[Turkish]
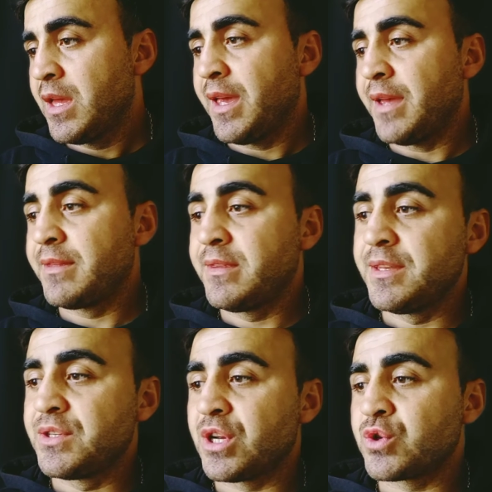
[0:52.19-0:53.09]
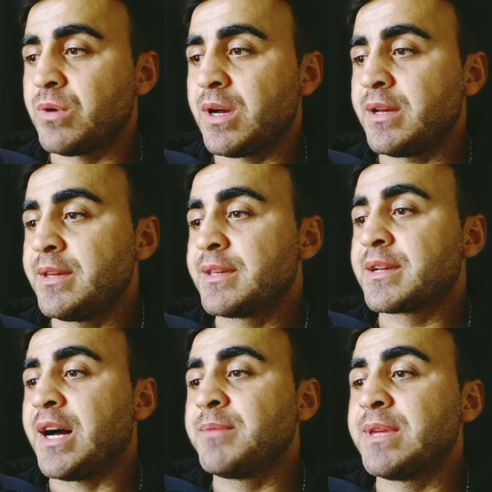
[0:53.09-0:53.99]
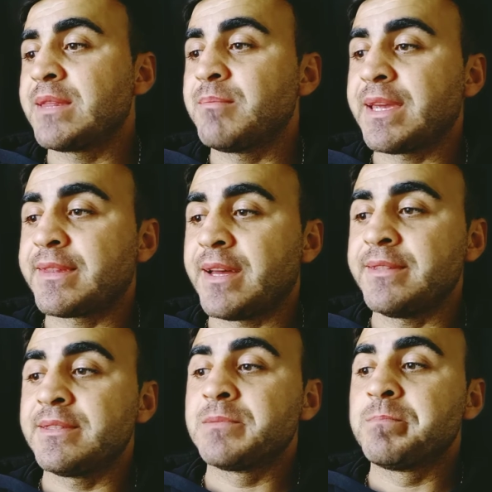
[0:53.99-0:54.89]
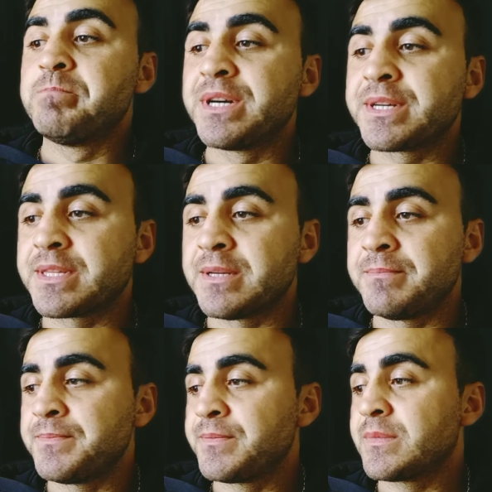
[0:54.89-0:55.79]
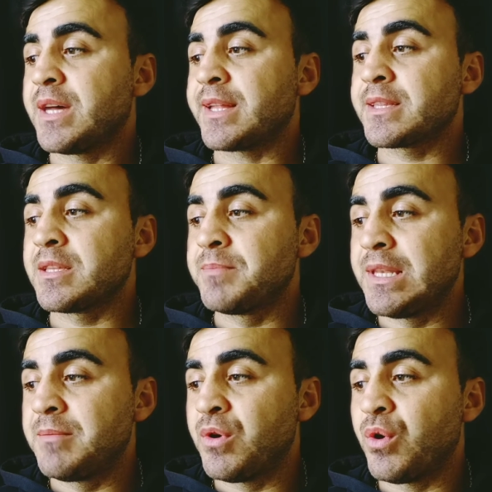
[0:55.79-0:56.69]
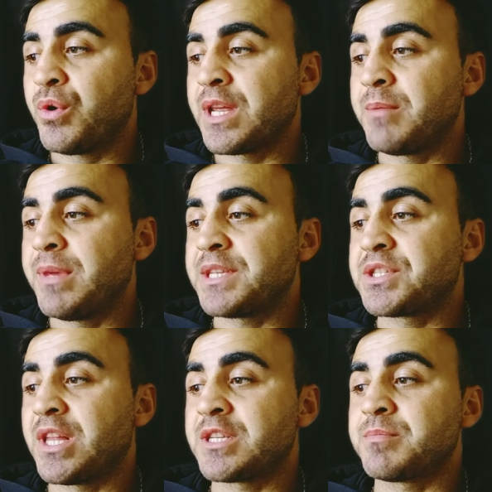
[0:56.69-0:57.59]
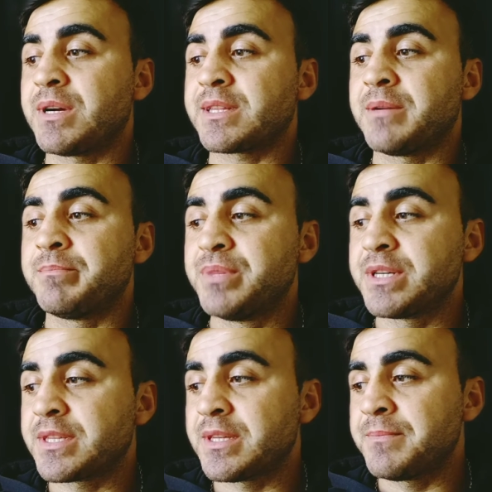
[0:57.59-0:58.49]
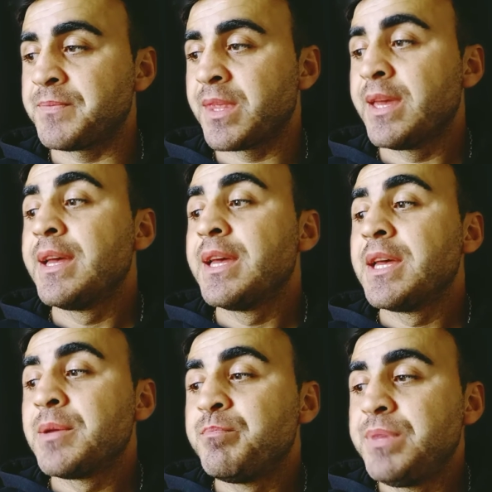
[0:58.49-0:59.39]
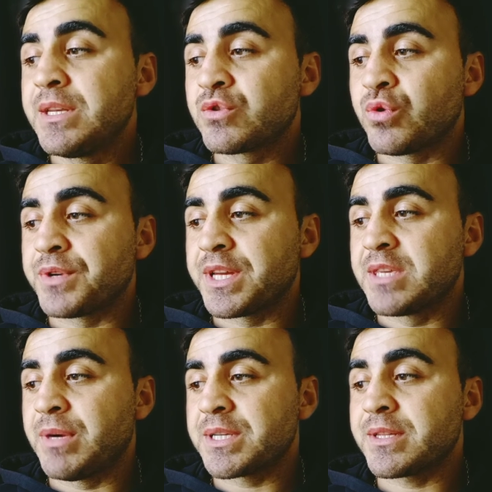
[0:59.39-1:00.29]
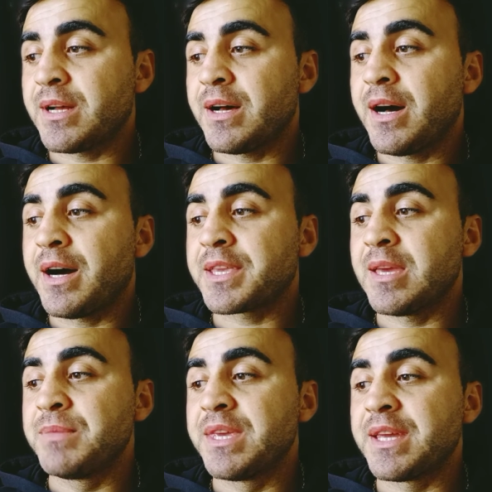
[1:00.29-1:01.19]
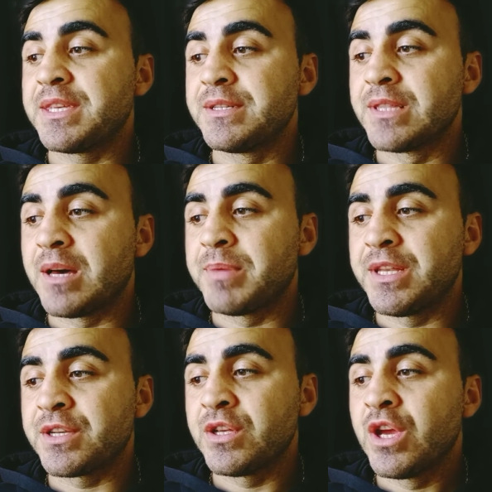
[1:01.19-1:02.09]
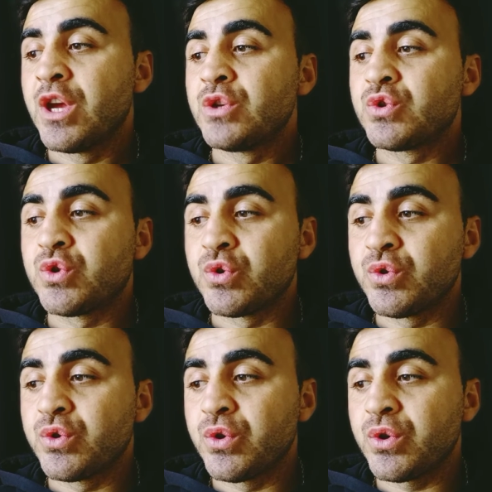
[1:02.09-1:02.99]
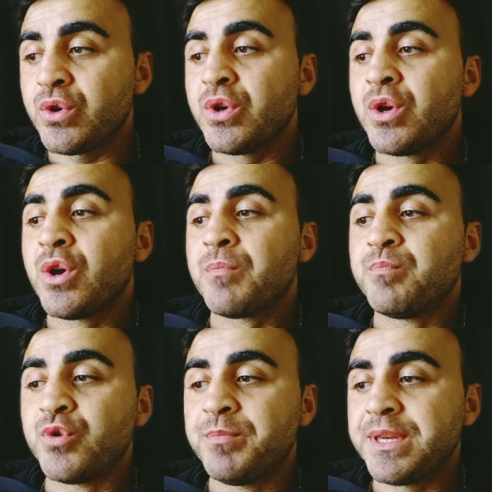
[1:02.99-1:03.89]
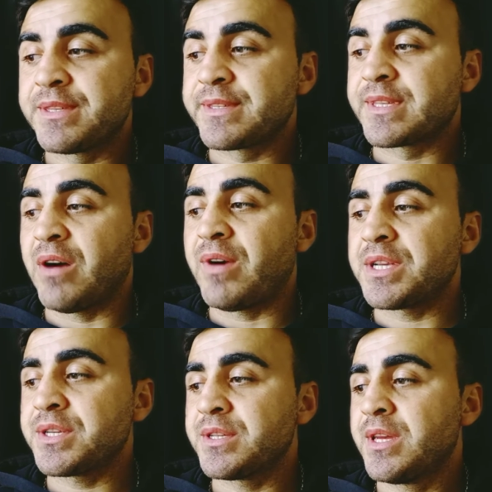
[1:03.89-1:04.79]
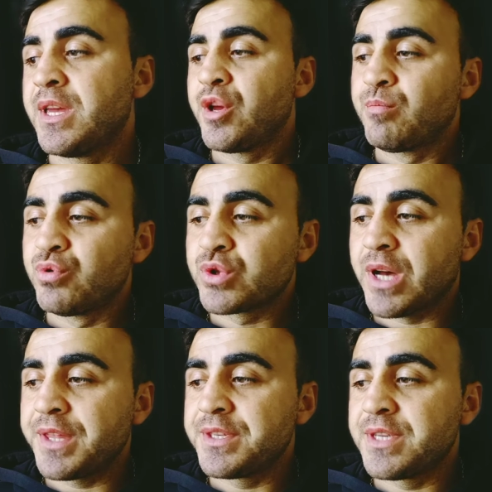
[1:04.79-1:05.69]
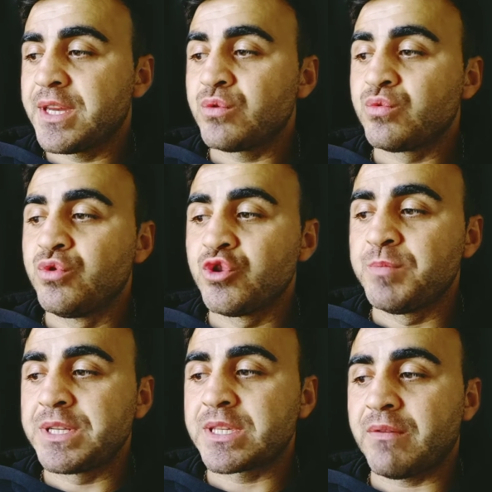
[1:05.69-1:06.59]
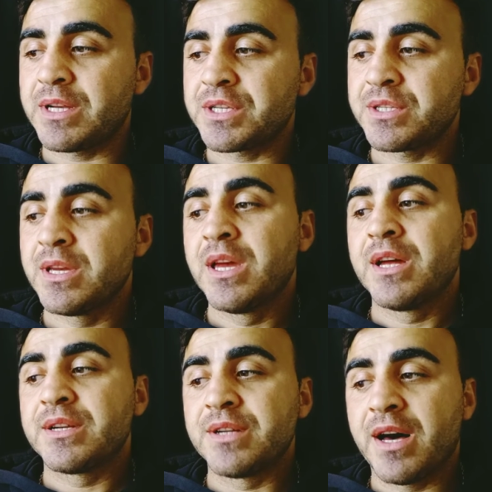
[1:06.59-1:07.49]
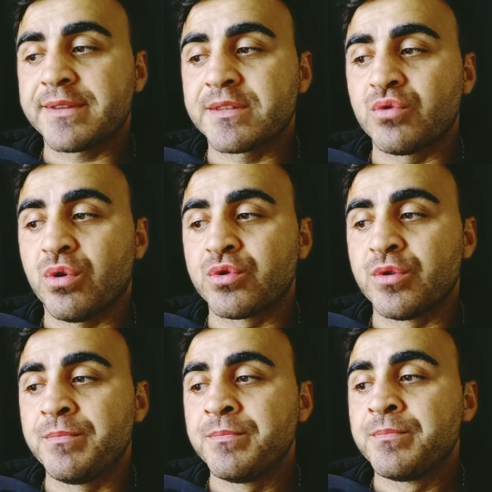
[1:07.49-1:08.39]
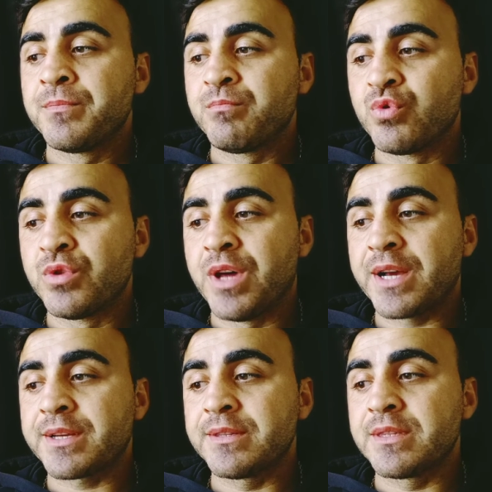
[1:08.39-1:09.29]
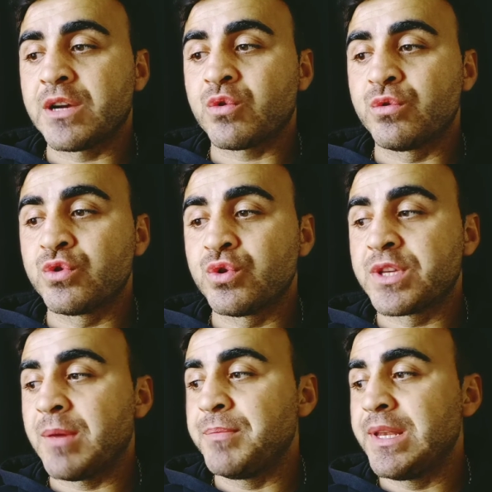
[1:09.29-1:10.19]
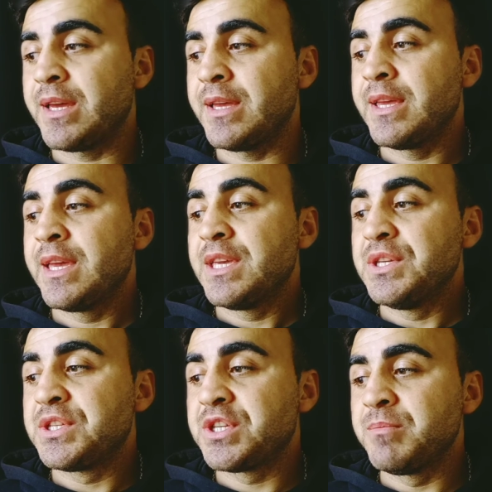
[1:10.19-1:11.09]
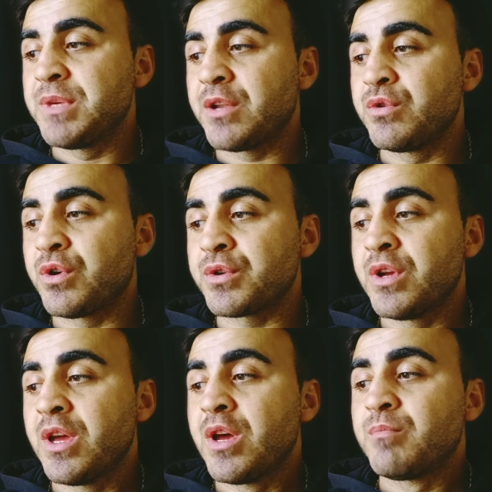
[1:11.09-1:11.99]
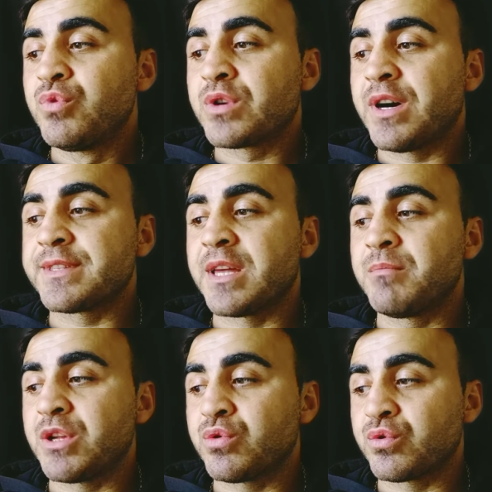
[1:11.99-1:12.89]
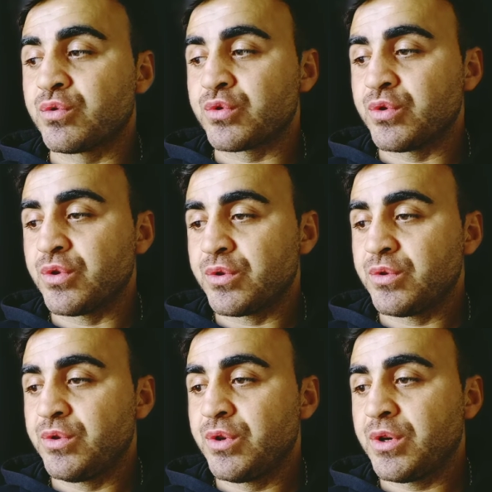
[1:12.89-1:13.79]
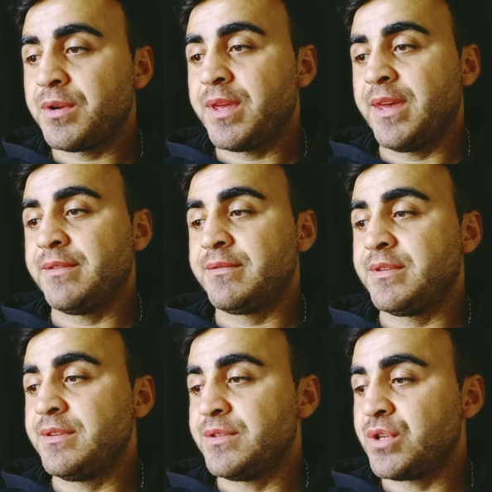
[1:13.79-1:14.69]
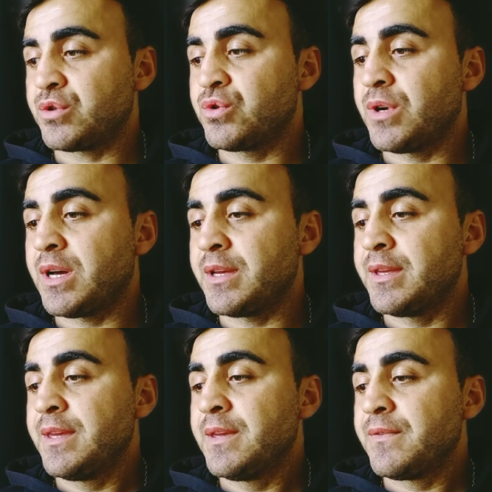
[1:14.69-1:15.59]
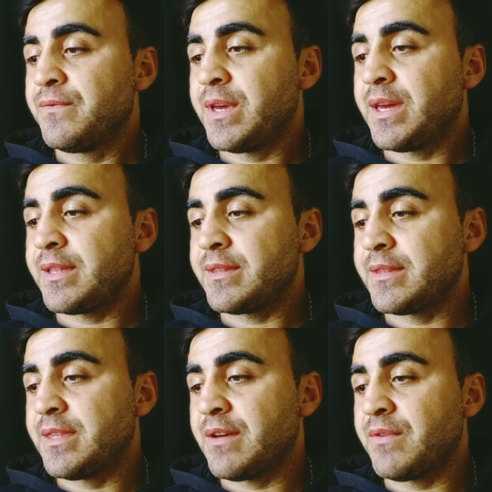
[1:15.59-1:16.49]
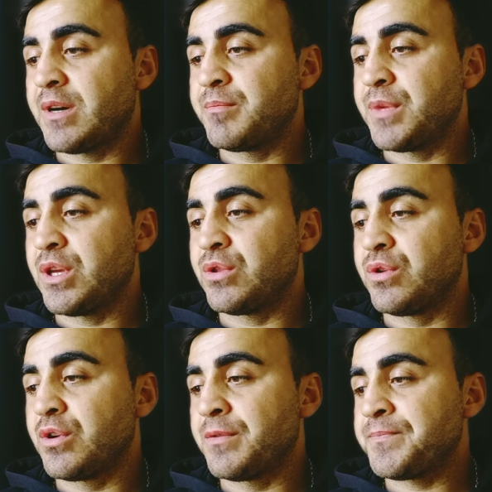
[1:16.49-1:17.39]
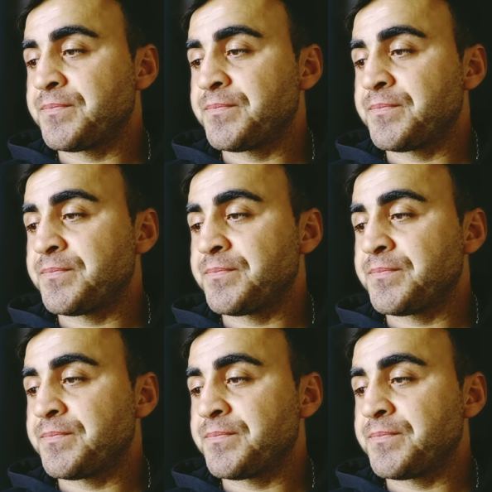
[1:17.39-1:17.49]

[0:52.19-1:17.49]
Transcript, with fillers: Anthony Joshua kaybetmekten bıktım Tatlı bilimi öğrenmeye çalışmaktan bıktım. Bir sonraki maçta hakem yere yığılabilir. Çünkü bu bir savaş. Bu sadece düz bir savaş. Rahatsız oldum. Bunun hakkında konuşurken bile içim yanıyor. Bu kazanma tutkusu diyor Anthony Joshua ve devam ediyor.